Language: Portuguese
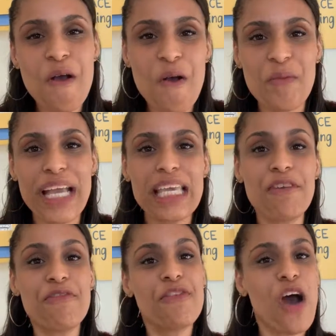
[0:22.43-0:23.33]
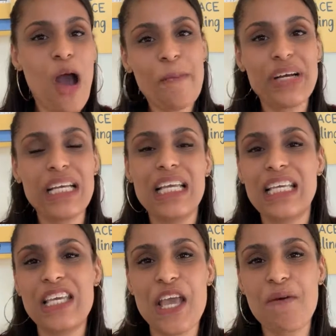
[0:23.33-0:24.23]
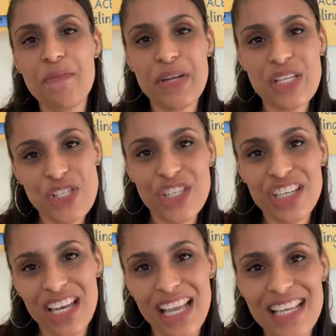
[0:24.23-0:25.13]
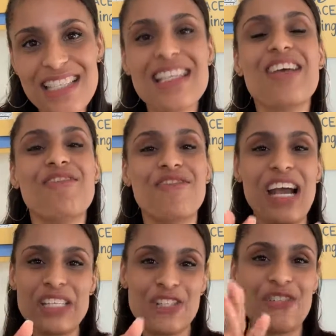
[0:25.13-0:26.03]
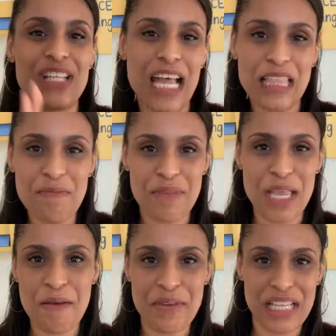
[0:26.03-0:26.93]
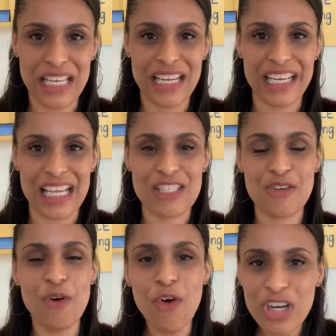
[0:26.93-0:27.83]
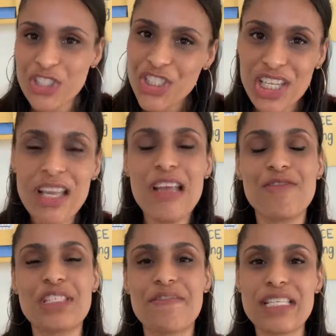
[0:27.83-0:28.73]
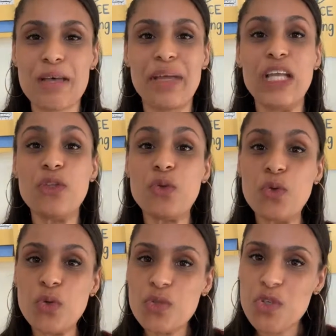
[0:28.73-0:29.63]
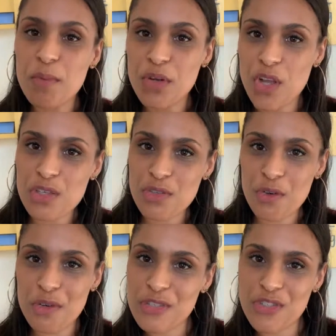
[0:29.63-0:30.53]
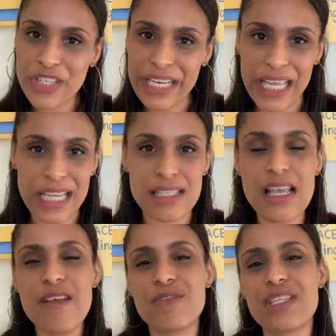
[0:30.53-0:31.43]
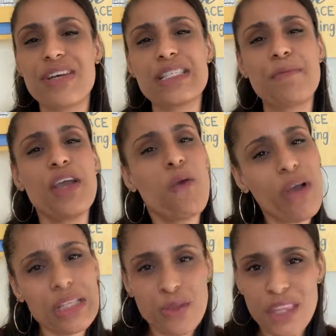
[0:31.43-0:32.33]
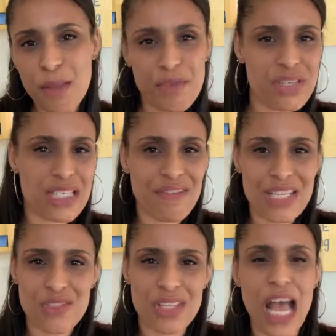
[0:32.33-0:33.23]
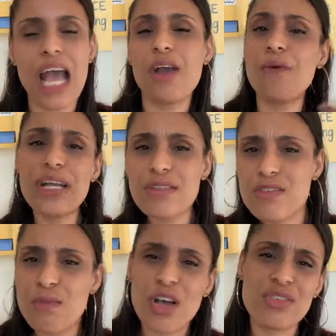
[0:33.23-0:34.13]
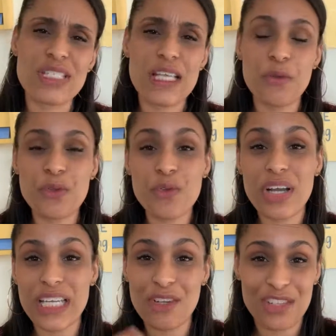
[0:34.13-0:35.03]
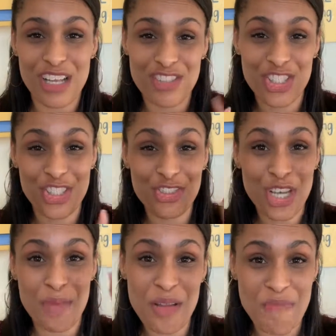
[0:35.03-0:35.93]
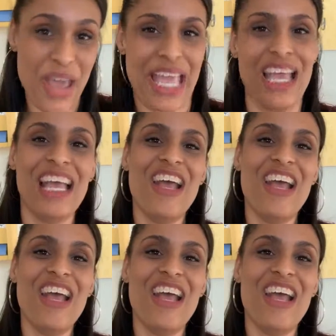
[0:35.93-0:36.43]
como é que a forma que eu aprendi inglês vai te ajudar também a aprender inglês. Hoje você vai saber tudo sobre o nosso curso de inglês. Você vai saber quanto tempo você vai estudar, quantos módulos são e tudo aquilo que tá estava deixando de cabelo em pé